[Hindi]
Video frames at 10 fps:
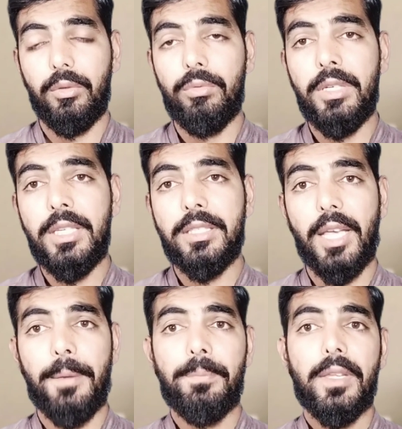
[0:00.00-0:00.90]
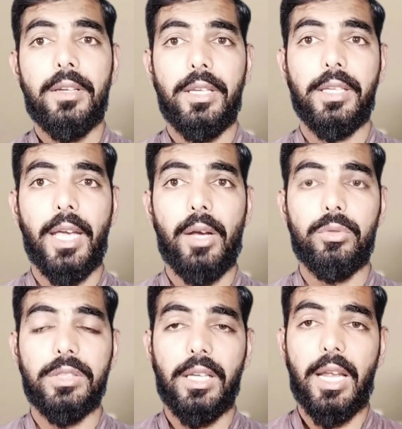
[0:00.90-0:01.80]
उन्नीस है ठीक है
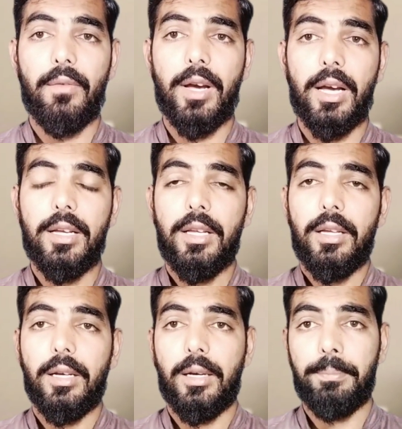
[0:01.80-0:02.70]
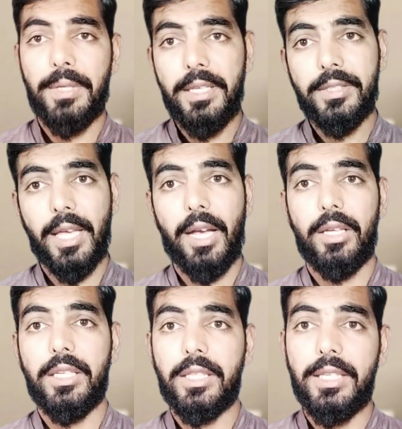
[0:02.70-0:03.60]
उसके अलावा बीस है
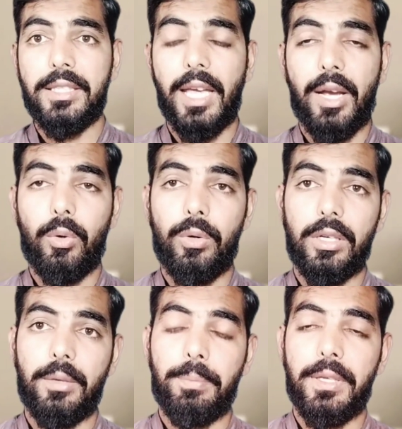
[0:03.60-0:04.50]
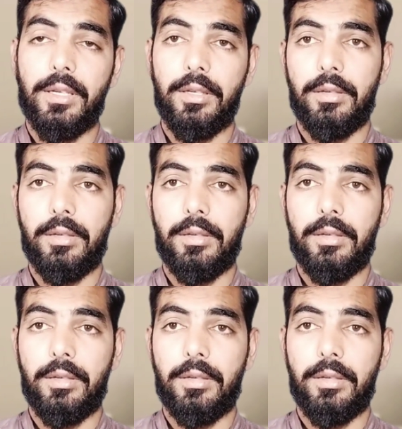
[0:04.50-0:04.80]
इक्कीस है और फिर